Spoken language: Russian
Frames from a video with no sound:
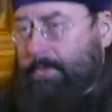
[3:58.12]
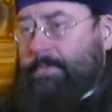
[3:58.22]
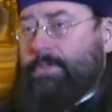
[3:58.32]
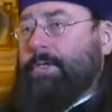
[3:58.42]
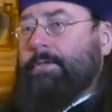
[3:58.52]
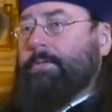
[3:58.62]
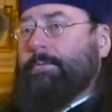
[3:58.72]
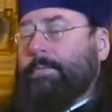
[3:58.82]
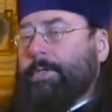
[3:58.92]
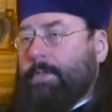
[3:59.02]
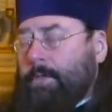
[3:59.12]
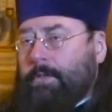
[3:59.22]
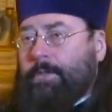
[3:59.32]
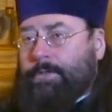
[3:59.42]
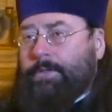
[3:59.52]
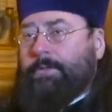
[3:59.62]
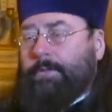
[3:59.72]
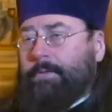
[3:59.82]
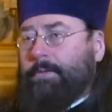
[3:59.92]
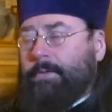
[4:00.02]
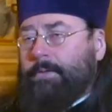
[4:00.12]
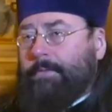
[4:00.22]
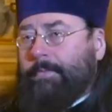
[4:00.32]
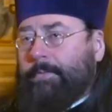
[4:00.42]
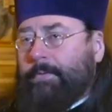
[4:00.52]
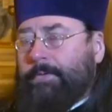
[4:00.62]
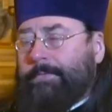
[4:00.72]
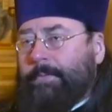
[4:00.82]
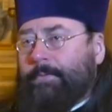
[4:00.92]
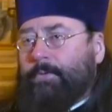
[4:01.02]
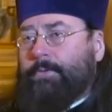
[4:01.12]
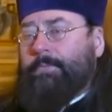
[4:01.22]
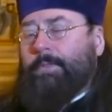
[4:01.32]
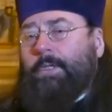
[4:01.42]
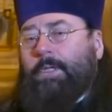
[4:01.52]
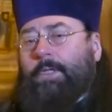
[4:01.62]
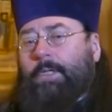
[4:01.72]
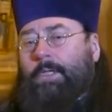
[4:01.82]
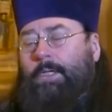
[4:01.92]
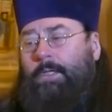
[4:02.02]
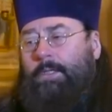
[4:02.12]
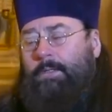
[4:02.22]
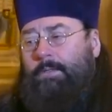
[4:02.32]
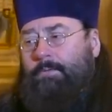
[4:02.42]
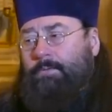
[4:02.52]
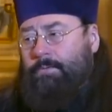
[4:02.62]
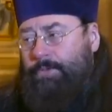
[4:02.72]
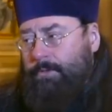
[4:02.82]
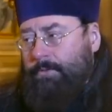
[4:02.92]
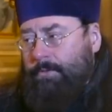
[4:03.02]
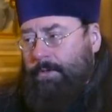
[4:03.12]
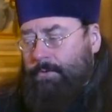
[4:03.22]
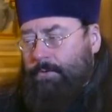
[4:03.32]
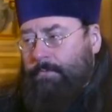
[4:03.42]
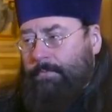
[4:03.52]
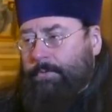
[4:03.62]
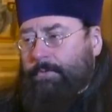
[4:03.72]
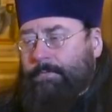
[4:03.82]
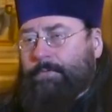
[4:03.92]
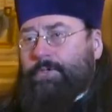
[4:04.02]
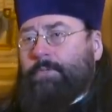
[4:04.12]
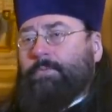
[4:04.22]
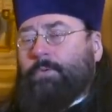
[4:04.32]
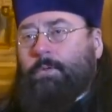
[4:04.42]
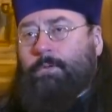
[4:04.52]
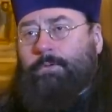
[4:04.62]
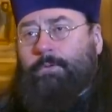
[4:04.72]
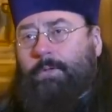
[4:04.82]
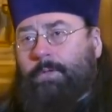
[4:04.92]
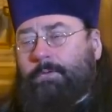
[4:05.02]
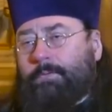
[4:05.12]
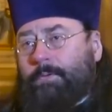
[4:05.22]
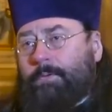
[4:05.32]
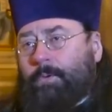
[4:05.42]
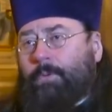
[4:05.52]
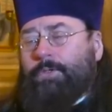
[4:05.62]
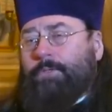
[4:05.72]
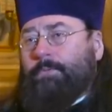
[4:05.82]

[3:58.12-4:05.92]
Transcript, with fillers: священник, например, а как гражданин этим вопросом. Но ну, честно скажу, что вопросов очень много государству, очень